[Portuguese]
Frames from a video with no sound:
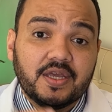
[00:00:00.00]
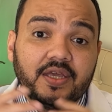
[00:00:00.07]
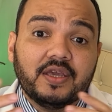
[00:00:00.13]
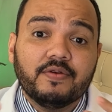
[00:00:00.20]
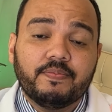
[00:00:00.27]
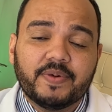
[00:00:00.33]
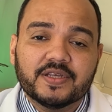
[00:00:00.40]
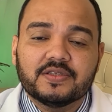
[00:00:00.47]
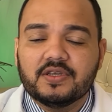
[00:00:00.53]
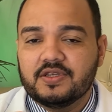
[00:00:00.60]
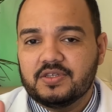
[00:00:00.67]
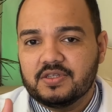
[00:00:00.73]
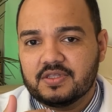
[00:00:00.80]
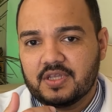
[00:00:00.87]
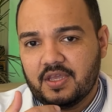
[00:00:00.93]
E o
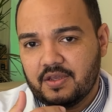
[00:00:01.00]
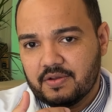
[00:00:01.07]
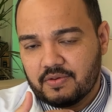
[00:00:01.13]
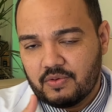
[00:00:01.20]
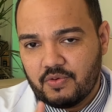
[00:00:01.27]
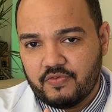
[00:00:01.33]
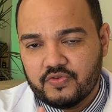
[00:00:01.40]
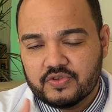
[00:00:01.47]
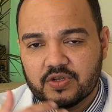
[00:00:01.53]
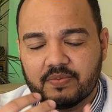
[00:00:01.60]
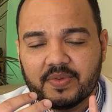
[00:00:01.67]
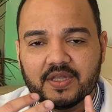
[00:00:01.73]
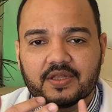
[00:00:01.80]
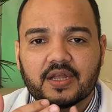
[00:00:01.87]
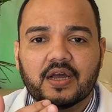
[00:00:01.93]
paciente tem confusão
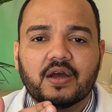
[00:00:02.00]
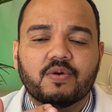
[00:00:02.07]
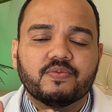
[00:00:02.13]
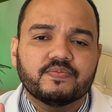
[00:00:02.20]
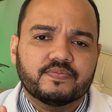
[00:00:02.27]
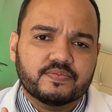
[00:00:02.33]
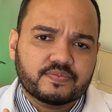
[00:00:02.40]
mental,